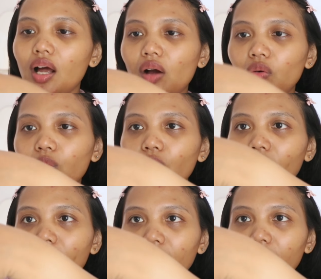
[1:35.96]
aku mau
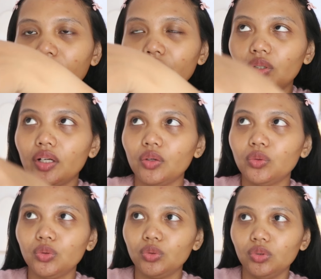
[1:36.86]
lihat teksturnya
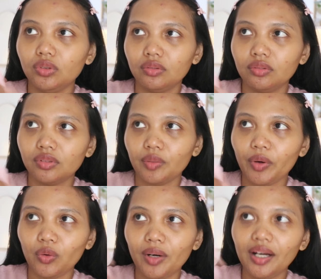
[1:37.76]
dulu tapi
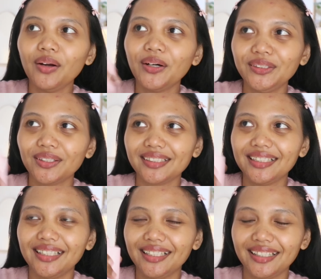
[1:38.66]
aku bakal gocok
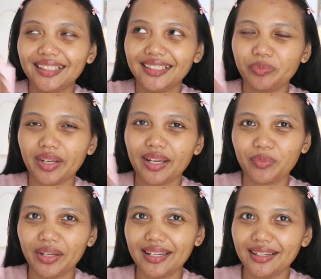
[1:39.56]
sedikit kayak
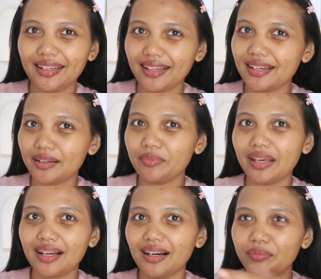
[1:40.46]
mungkin dia
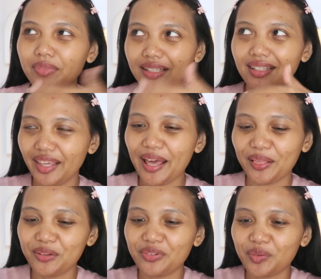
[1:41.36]
biar lebih
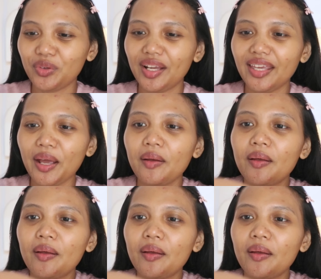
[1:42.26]
nyatu formulanya